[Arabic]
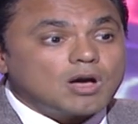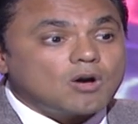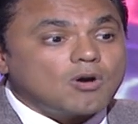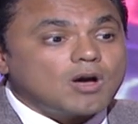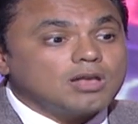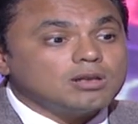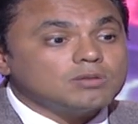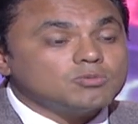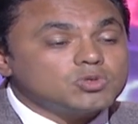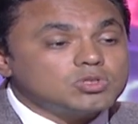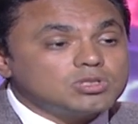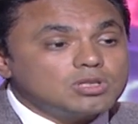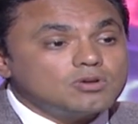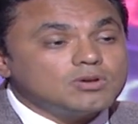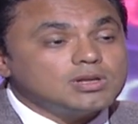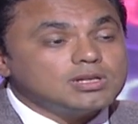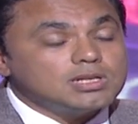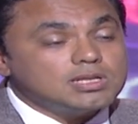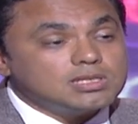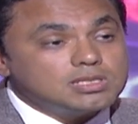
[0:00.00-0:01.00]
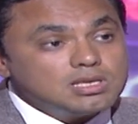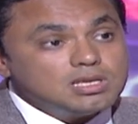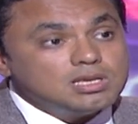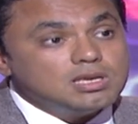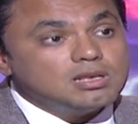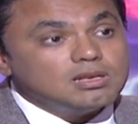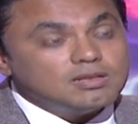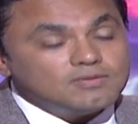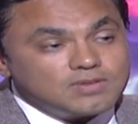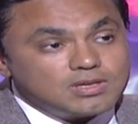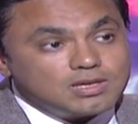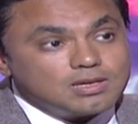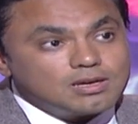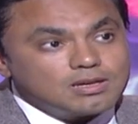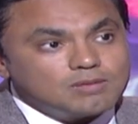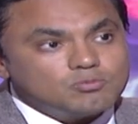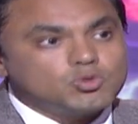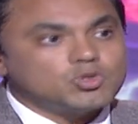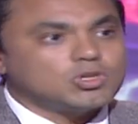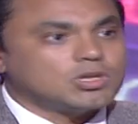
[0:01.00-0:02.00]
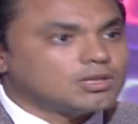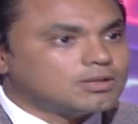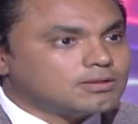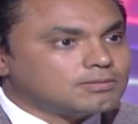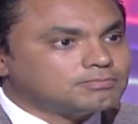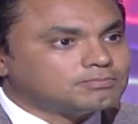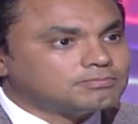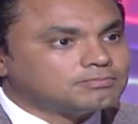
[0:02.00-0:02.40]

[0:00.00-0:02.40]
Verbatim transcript: او على مستوى النسيج اللي فيه المشكله